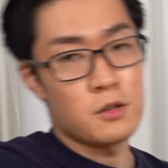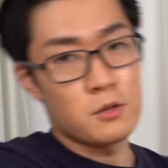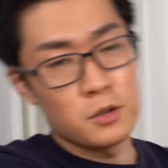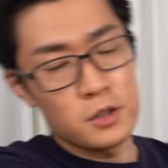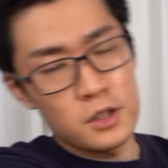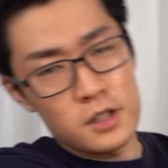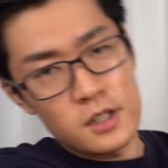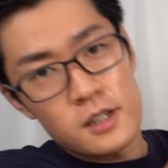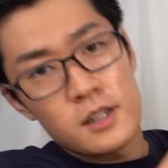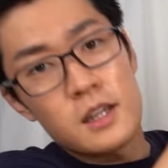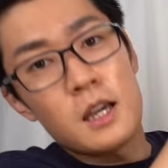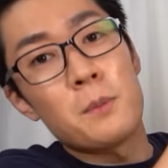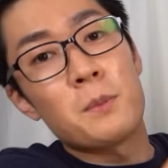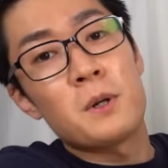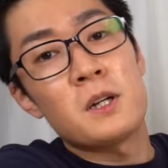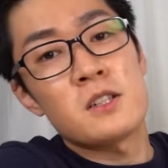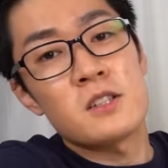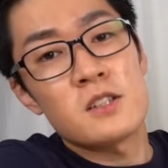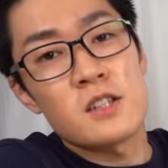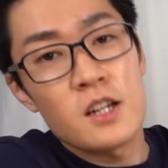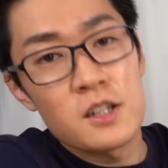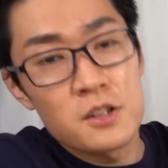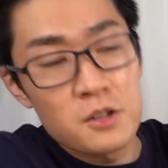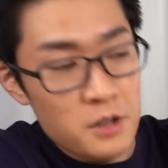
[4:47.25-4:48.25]
こういった
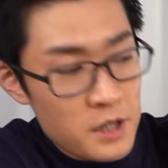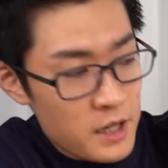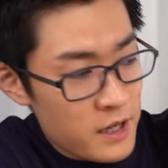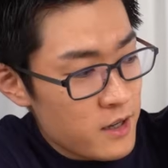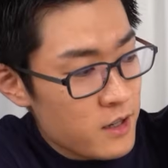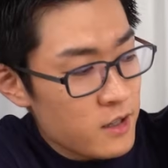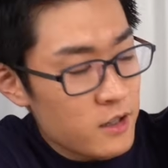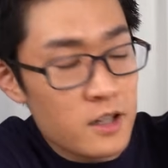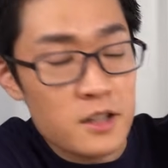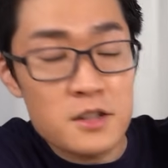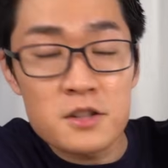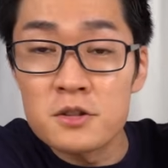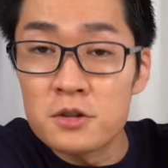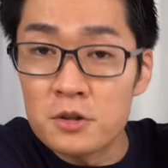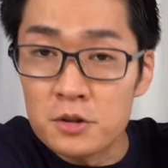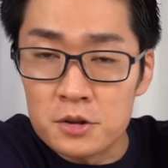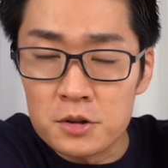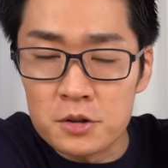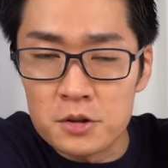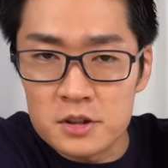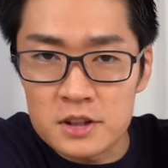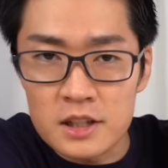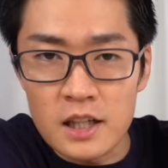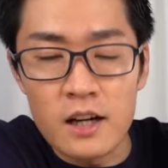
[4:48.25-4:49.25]
キャパシターの平滑の
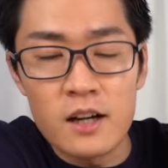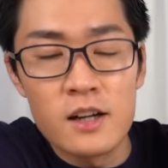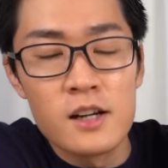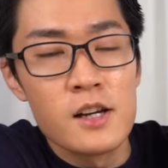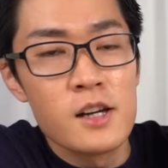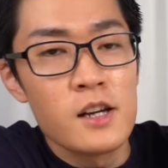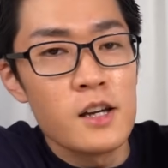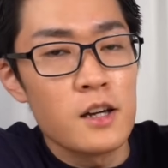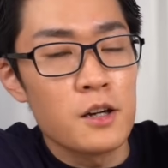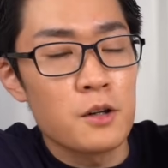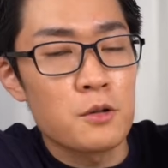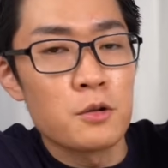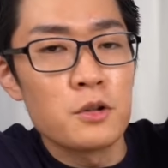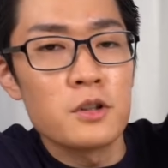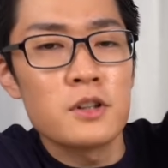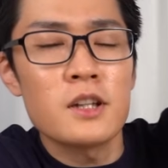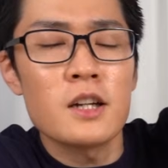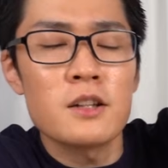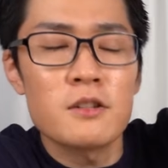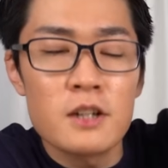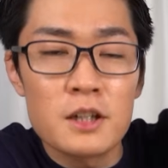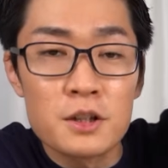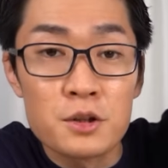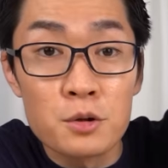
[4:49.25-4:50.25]
動作、こういっ
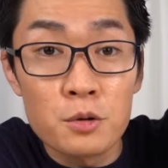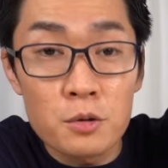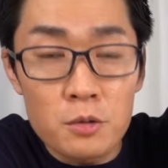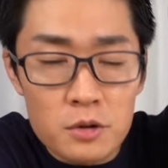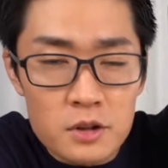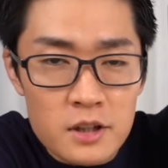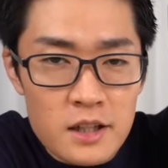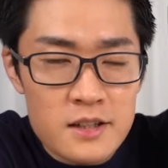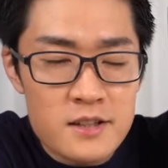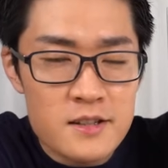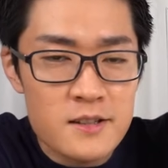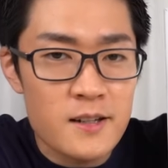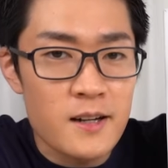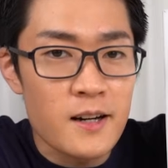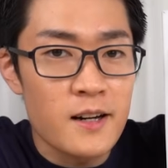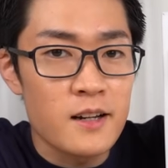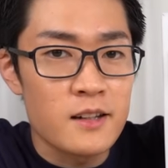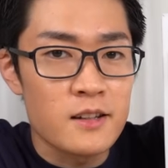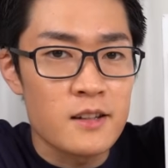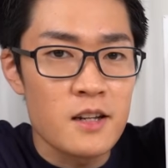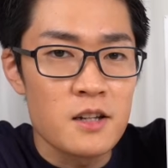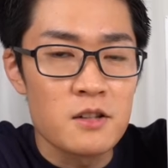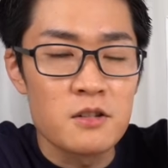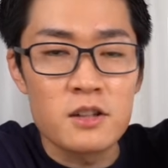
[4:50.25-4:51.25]
たのはどこで使わ
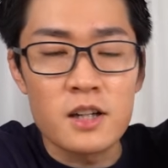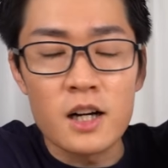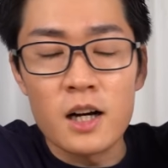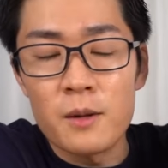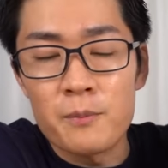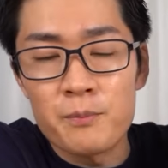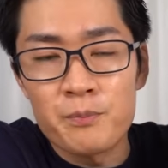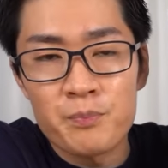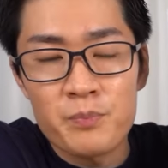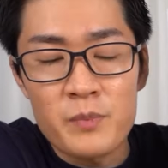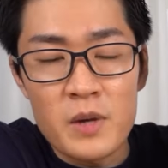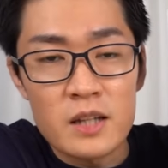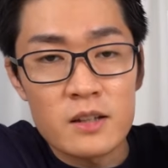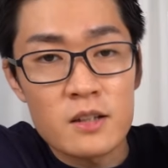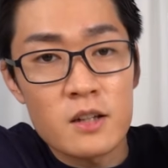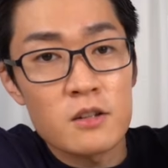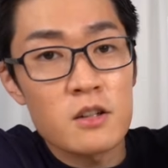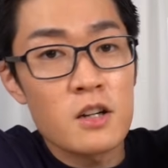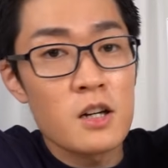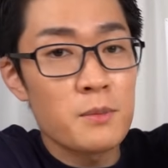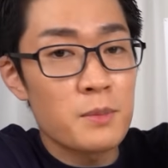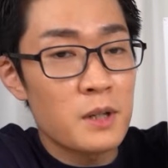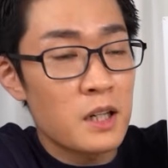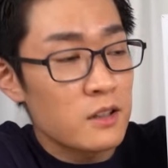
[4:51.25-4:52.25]
れているか。
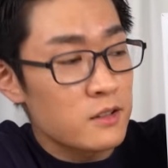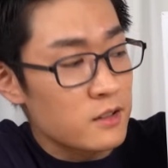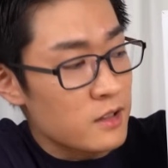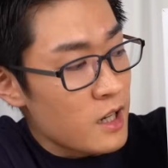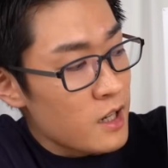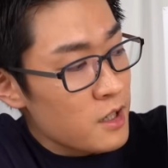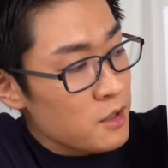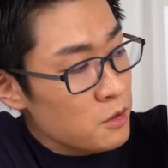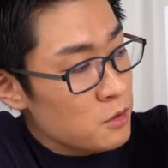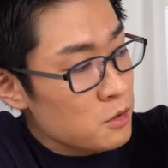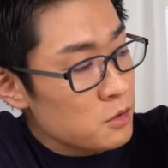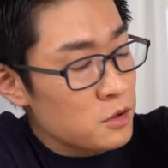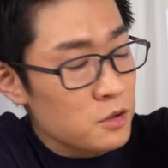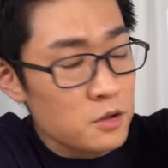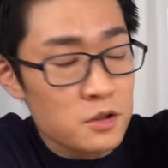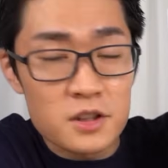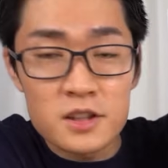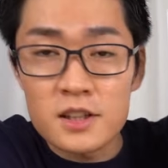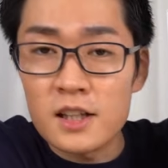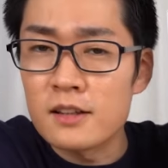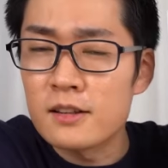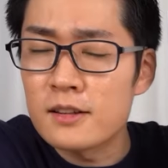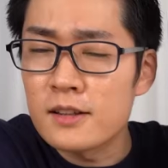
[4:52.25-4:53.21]
例えばダイオードを使っ